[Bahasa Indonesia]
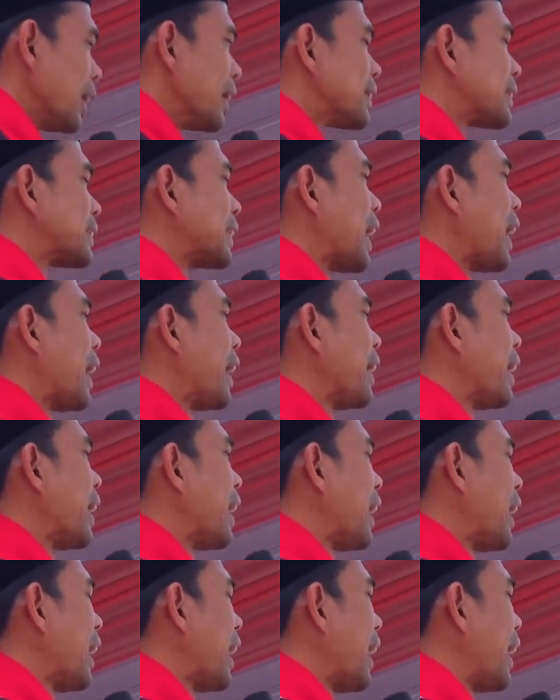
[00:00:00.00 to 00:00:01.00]

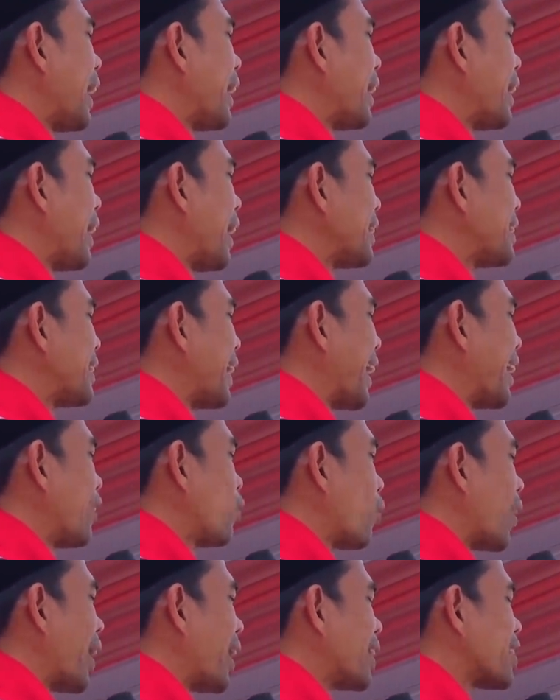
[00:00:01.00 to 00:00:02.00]
saya ada
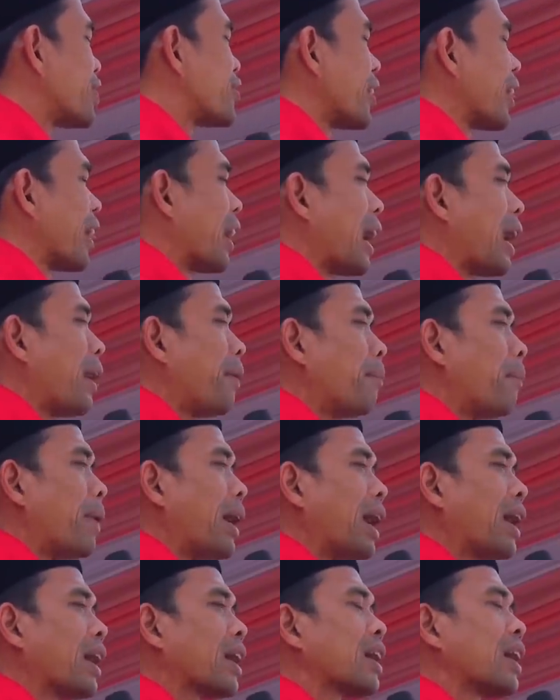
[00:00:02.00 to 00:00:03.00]
jadwal
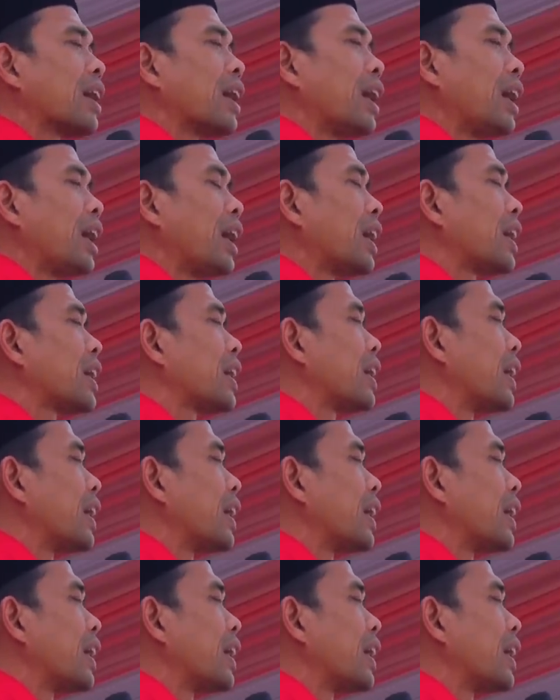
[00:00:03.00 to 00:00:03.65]
ceramah ke